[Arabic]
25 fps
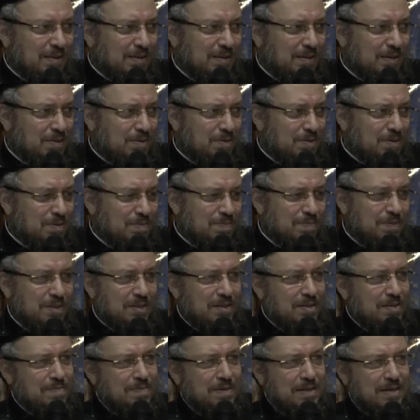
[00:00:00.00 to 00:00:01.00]
ان
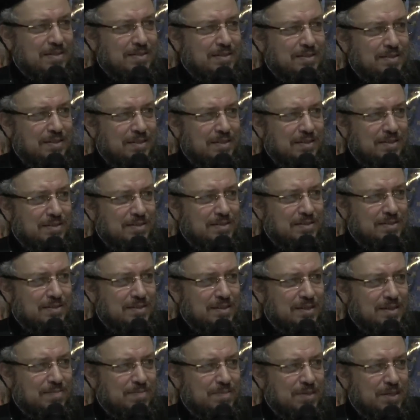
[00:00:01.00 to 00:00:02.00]
ربنا يبعت
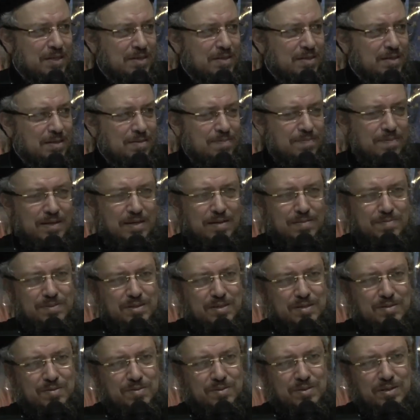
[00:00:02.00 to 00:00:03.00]
ناس قلبها
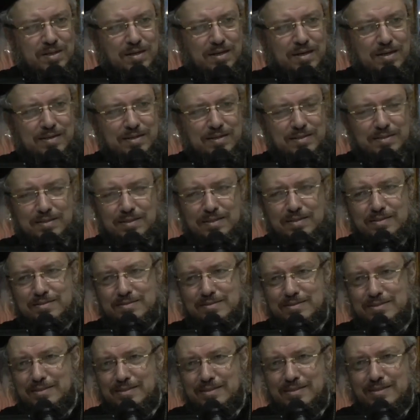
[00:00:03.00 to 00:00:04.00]
بياكلها على
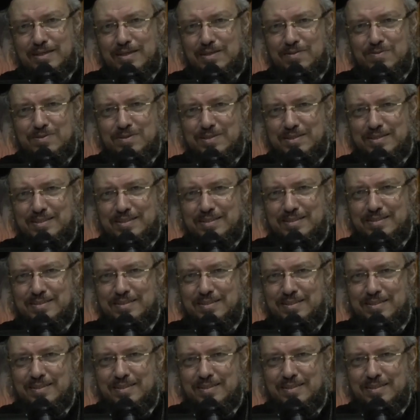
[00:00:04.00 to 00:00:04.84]
الناس هي عاوزه كده